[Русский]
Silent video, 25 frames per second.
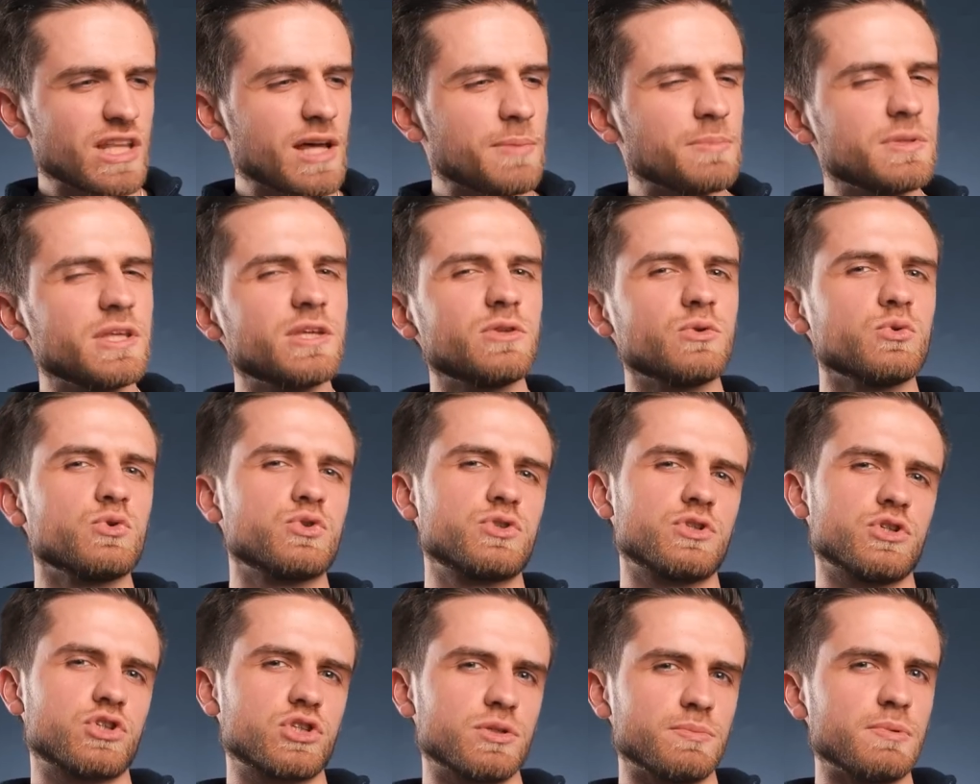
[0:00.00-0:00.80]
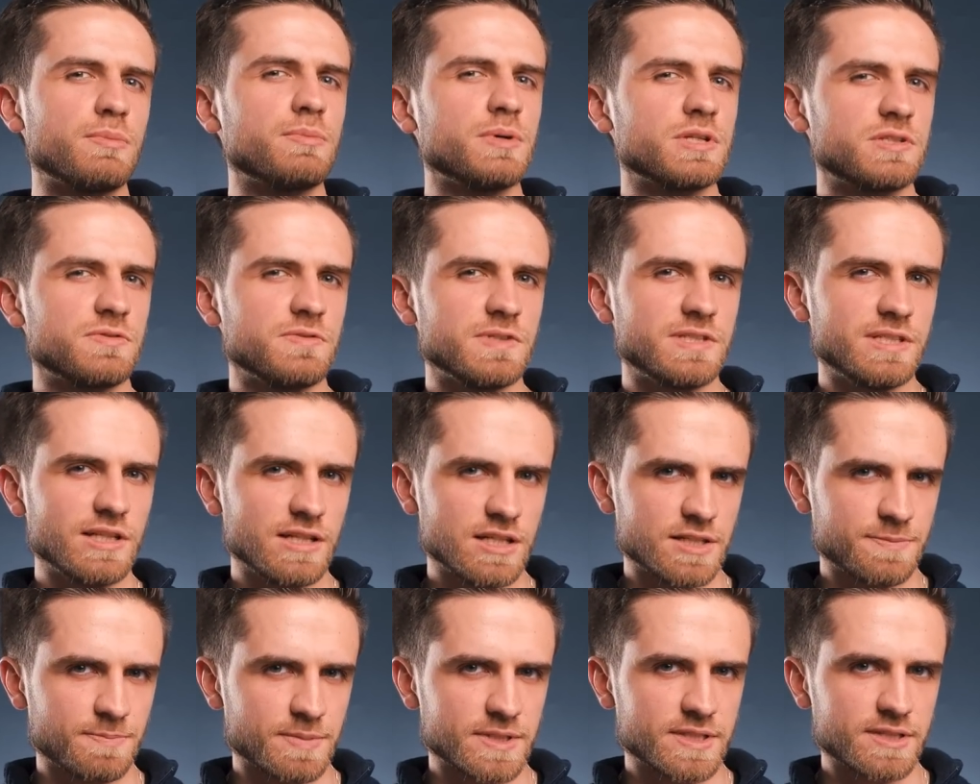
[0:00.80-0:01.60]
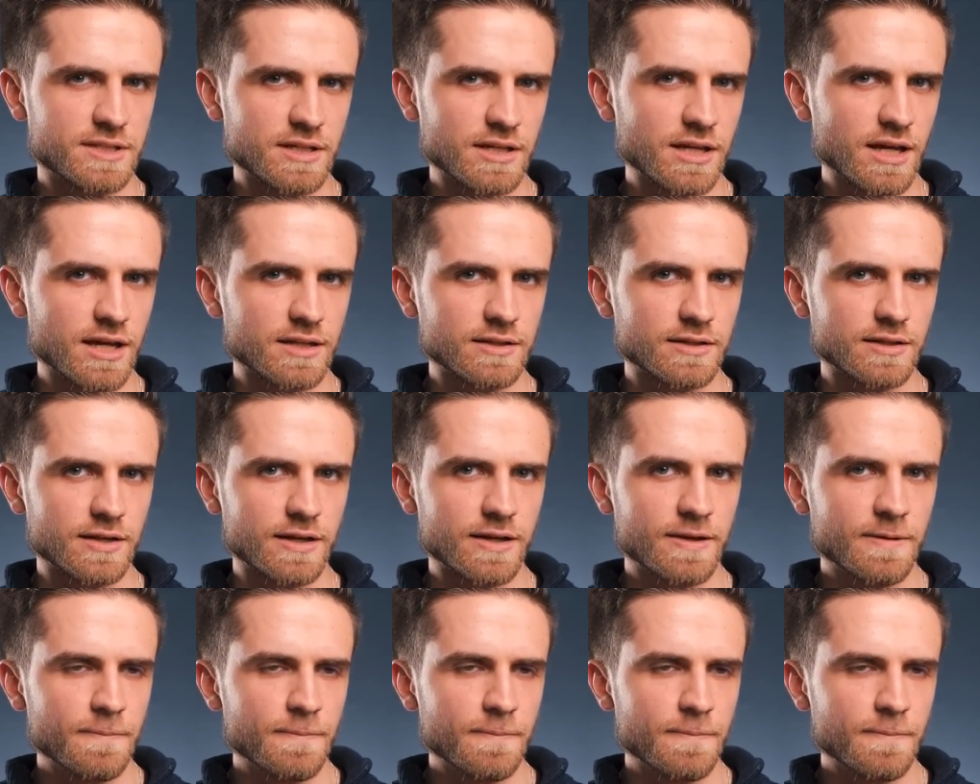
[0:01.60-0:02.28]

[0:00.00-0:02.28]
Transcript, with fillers: нам не нужно, чтобы мы светились постоянно.